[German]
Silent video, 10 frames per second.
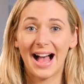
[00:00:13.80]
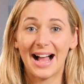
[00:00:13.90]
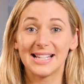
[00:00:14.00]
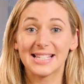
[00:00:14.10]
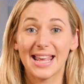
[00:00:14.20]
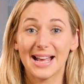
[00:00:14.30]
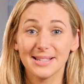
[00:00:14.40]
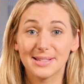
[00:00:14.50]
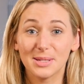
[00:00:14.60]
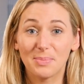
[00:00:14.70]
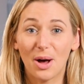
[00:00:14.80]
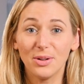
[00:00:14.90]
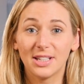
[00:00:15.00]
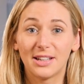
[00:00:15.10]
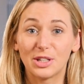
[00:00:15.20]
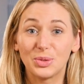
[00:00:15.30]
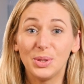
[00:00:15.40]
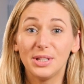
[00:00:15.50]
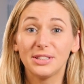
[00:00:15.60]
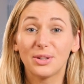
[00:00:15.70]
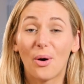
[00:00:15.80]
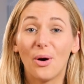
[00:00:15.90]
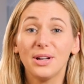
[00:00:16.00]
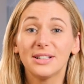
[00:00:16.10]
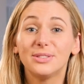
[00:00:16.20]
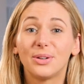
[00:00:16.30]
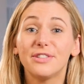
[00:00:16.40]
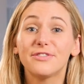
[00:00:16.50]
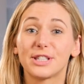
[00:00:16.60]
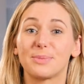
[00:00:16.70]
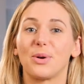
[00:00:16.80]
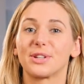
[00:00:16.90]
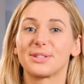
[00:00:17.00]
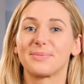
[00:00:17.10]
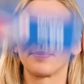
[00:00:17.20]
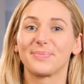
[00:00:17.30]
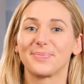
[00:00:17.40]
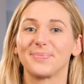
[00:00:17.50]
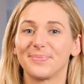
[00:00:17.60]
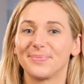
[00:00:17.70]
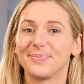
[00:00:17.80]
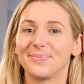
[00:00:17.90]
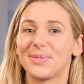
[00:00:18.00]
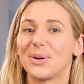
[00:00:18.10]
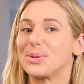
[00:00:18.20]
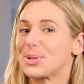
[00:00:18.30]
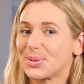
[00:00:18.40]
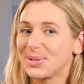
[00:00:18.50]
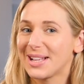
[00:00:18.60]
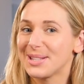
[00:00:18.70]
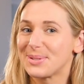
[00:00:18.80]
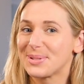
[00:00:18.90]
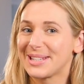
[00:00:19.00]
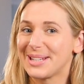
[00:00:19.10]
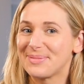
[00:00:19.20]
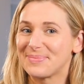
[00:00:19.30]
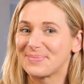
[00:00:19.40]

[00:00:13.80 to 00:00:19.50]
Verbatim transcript: Als erstes braucht ihr natürlich eure neue Fritzbox. Und schon kann's losgehen.